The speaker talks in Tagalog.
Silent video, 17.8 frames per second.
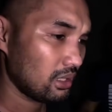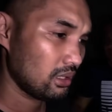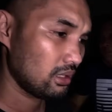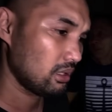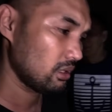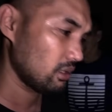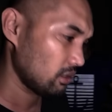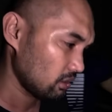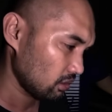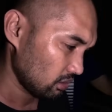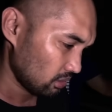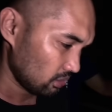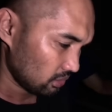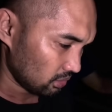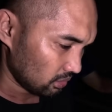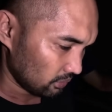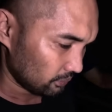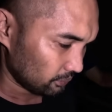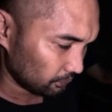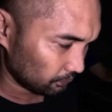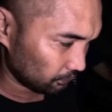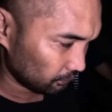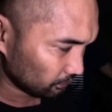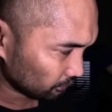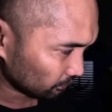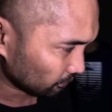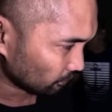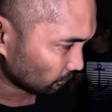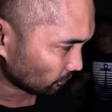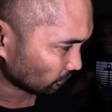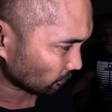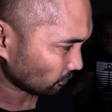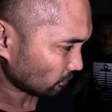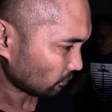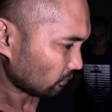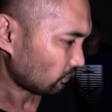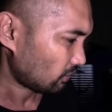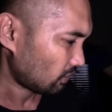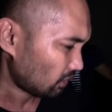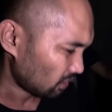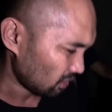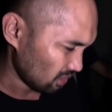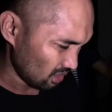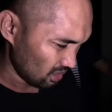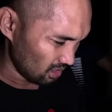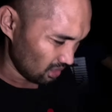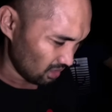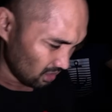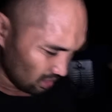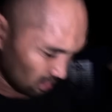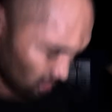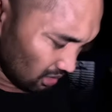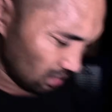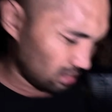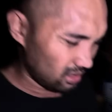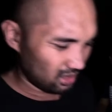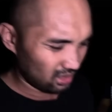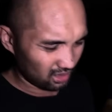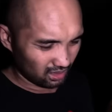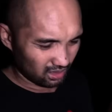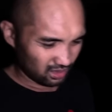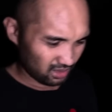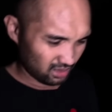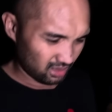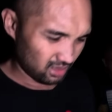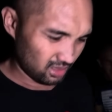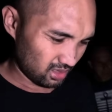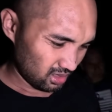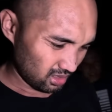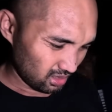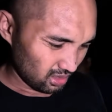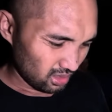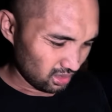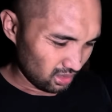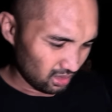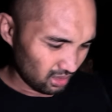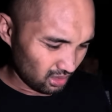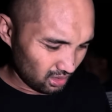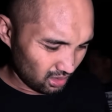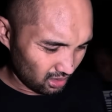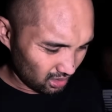Hindi boy, may naramdaman ako sa ano. Parang may mga ano, may lumalapit sa akin.